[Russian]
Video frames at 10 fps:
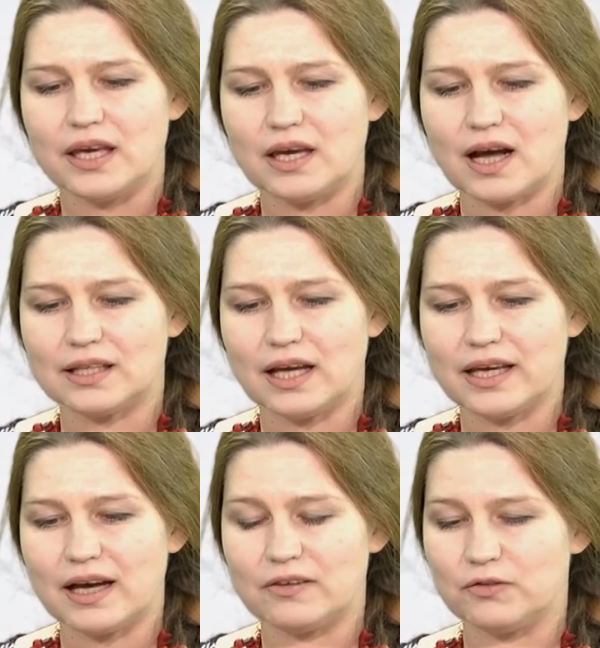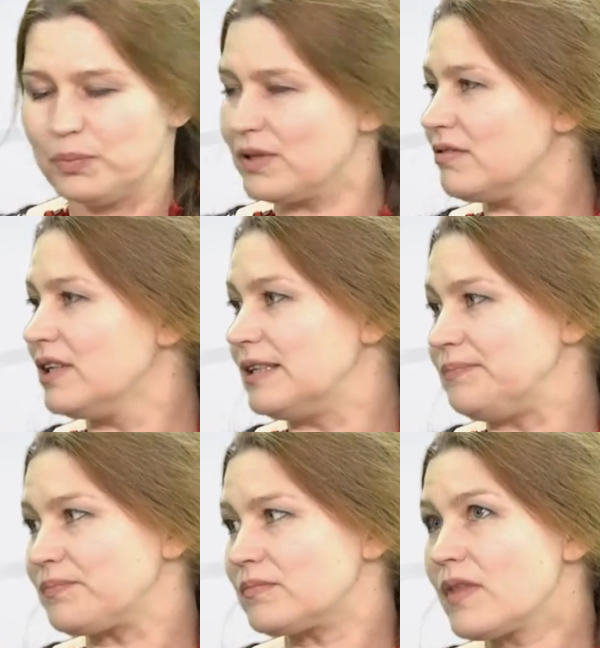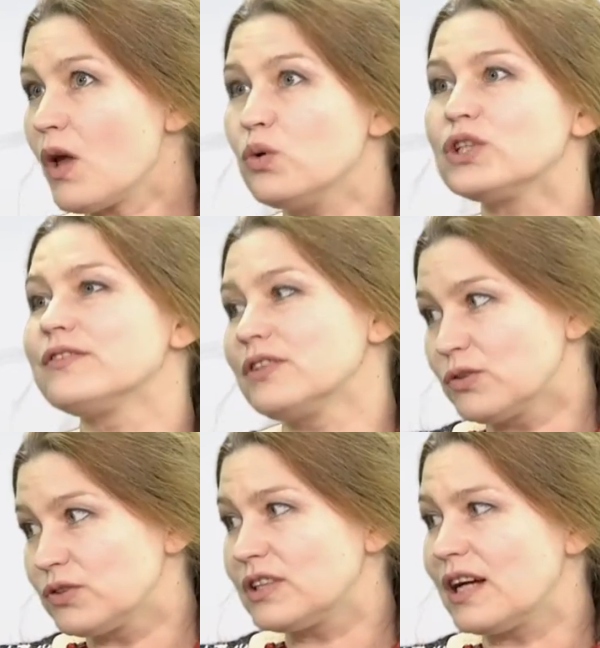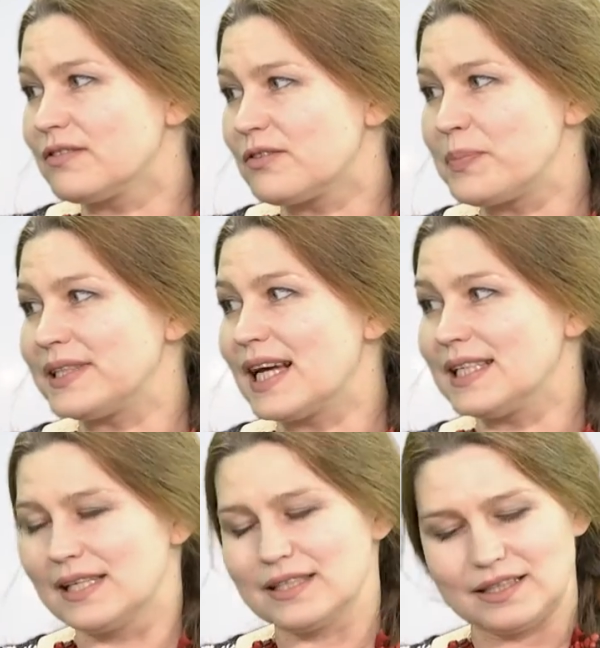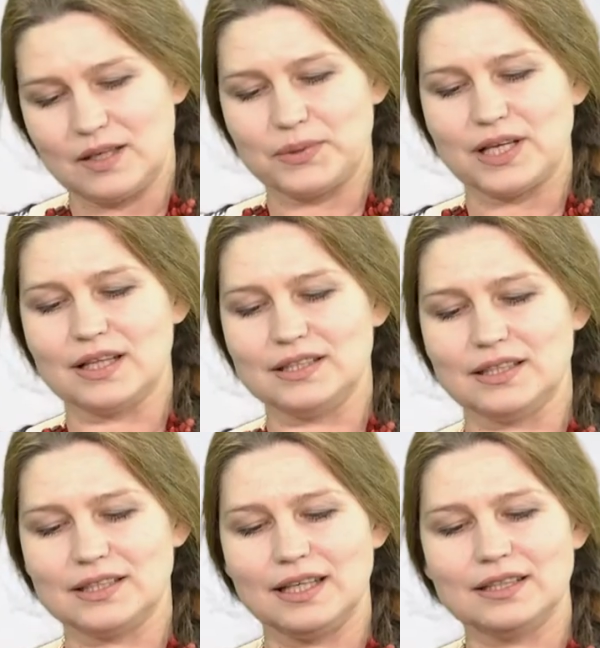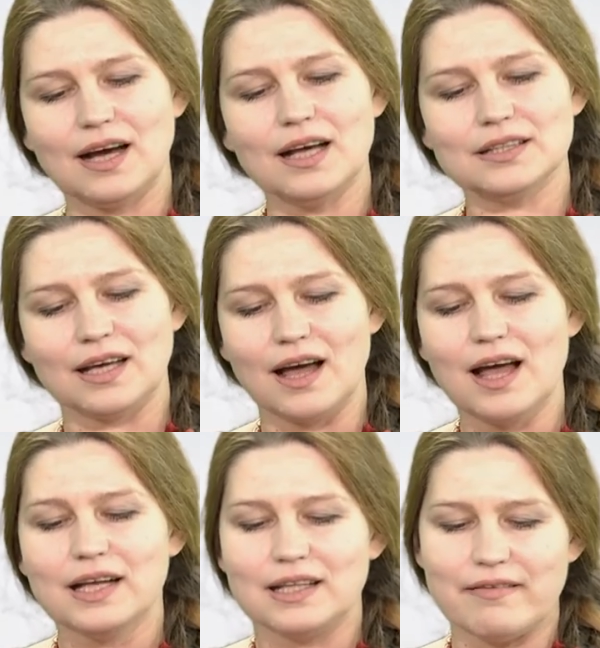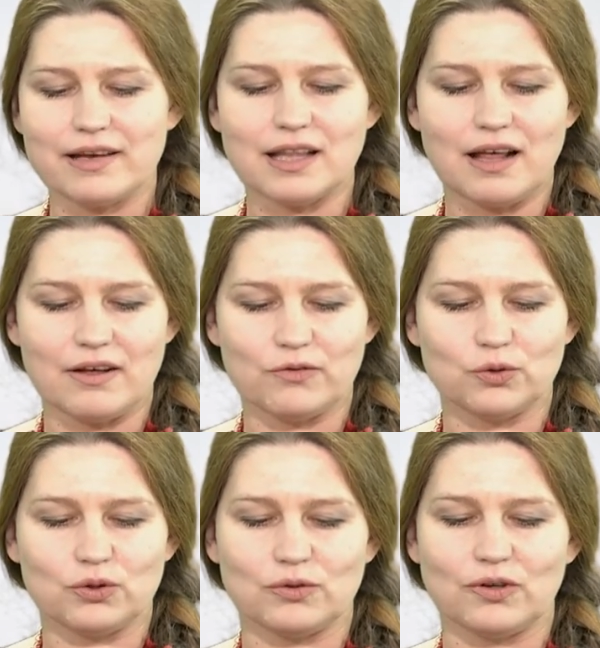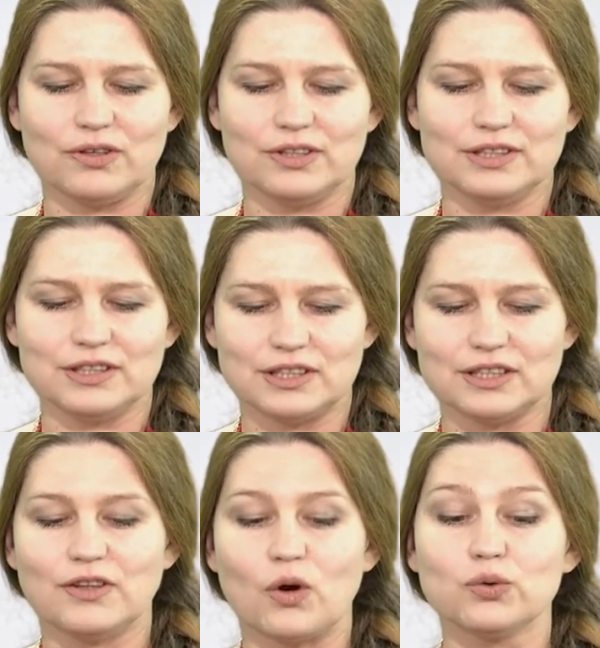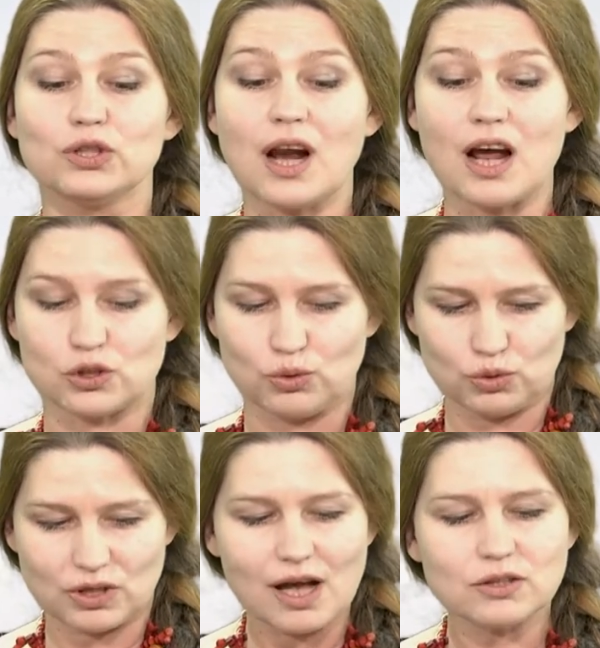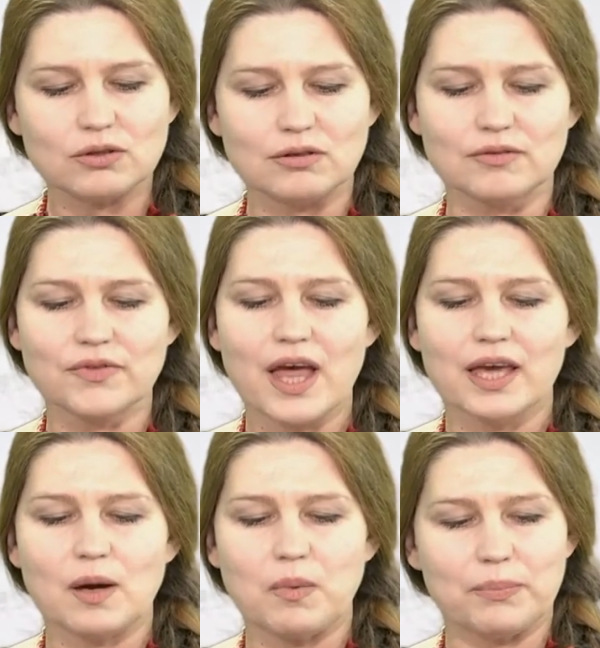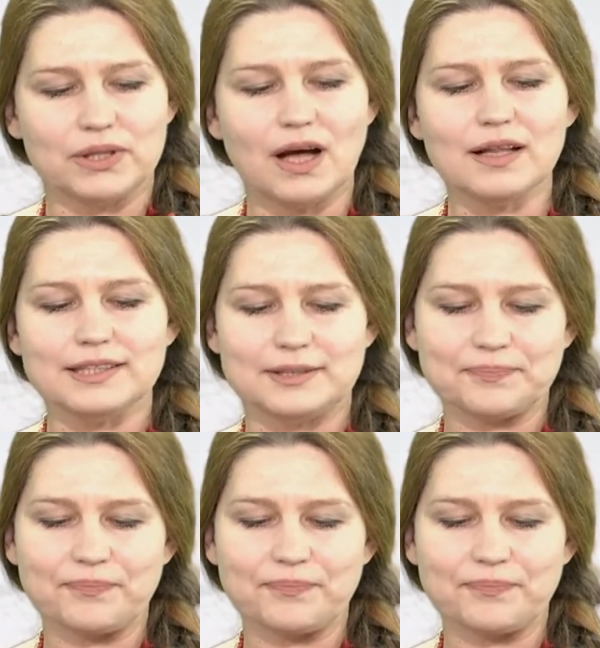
И когда я впервые уже став писательницей, написала детские сказки, наверное, вот э, такую страшную сказку я попыталась